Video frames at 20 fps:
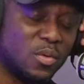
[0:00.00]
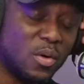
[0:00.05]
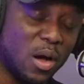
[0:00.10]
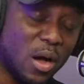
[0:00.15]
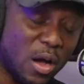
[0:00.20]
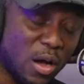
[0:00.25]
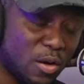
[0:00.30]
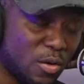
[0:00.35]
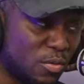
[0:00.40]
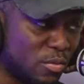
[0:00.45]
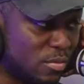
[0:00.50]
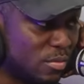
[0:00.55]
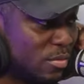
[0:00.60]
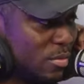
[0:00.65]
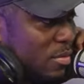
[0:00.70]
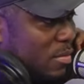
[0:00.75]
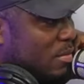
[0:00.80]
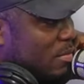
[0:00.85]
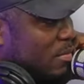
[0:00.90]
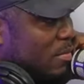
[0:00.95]
Wow.
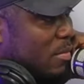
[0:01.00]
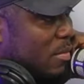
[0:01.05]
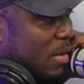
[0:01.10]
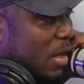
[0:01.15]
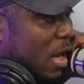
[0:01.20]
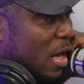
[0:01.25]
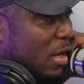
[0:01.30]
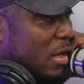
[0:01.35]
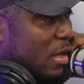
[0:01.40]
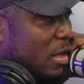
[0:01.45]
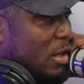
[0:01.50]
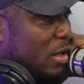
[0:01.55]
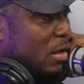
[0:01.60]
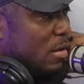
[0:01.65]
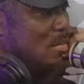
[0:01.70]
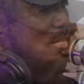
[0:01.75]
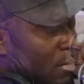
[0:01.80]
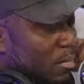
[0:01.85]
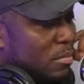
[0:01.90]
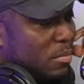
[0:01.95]

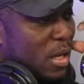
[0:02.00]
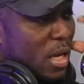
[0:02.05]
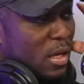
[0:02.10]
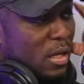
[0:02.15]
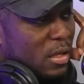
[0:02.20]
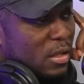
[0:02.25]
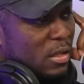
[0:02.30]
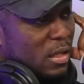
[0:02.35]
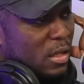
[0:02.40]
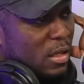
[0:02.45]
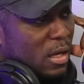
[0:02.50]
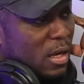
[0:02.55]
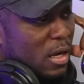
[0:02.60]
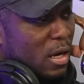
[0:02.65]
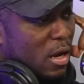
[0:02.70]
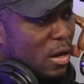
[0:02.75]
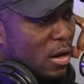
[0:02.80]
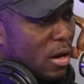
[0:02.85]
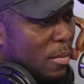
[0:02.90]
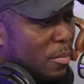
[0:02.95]
Aquí bien
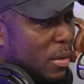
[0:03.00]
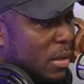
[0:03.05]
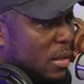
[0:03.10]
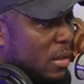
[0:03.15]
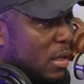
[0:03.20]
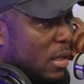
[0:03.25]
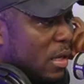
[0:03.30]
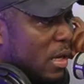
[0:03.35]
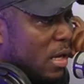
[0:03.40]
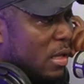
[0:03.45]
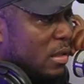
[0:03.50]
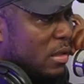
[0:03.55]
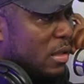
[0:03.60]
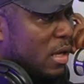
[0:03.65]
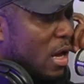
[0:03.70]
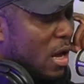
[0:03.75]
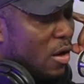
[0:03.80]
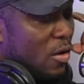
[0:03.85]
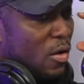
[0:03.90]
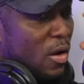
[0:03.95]
intercalado la parte
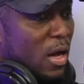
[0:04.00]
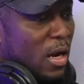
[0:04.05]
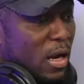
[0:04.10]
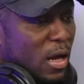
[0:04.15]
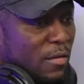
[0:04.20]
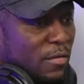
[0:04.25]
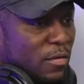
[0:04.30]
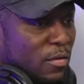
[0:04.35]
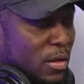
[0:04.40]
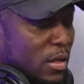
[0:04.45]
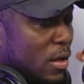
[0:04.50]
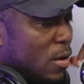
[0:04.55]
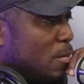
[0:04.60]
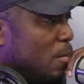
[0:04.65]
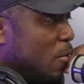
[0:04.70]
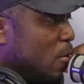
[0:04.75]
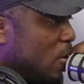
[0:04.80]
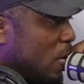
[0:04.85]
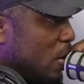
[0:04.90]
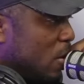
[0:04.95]
cantada. Ojalá fuera
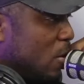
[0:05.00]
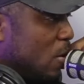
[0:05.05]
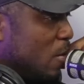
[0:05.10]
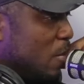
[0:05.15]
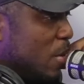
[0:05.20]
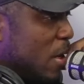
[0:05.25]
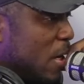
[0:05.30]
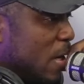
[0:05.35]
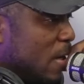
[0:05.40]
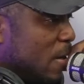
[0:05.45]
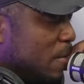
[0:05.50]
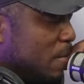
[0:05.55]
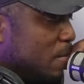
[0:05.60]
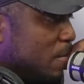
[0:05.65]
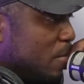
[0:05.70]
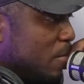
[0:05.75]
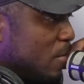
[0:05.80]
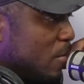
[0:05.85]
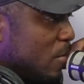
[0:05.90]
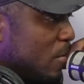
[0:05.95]
un poquito más,
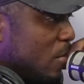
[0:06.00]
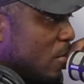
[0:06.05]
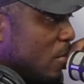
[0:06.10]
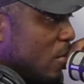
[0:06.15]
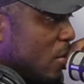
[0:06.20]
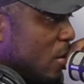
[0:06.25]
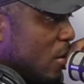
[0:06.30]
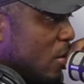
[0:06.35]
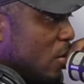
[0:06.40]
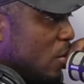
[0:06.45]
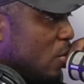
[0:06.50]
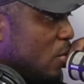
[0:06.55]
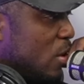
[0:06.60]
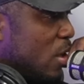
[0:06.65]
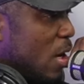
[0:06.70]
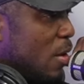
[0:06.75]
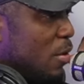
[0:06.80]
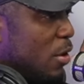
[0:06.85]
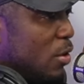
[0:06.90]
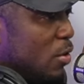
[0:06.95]
tú
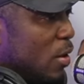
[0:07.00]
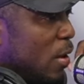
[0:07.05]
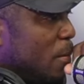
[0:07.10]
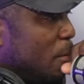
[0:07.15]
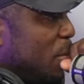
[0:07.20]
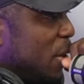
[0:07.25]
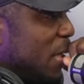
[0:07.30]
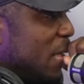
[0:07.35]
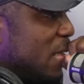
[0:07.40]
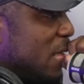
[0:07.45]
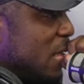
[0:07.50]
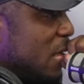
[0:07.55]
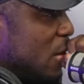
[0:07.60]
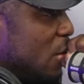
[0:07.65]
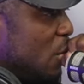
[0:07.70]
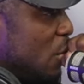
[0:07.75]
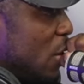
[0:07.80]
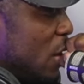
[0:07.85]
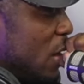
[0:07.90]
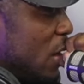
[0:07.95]
sabes, no
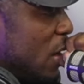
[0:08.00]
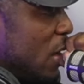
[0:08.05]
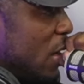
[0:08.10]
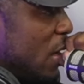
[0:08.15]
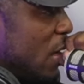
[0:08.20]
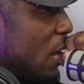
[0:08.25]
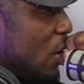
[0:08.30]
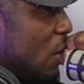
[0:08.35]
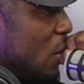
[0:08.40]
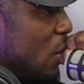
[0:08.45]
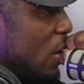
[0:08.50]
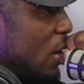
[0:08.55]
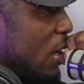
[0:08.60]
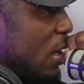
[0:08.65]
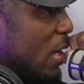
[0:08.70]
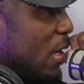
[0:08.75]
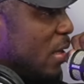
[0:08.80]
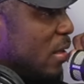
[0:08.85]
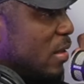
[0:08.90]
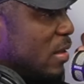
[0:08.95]
expresivo en, en lo
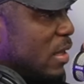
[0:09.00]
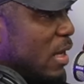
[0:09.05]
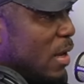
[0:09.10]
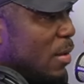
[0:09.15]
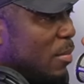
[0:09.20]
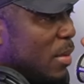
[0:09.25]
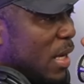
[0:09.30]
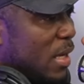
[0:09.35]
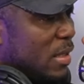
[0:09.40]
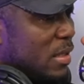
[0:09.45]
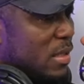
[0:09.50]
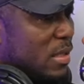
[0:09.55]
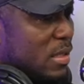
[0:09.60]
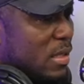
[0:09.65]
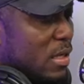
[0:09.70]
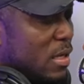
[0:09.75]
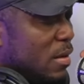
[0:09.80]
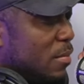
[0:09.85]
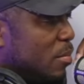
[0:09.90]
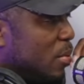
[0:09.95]
que es el tema en
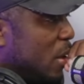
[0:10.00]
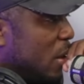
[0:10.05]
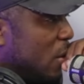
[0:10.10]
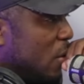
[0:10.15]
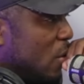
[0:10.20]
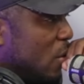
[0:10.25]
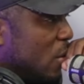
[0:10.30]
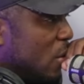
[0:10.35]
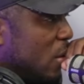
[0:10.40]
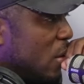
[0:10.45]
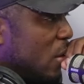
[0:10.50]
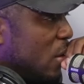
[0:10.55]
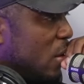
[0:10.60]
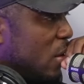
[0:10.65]
sí, pero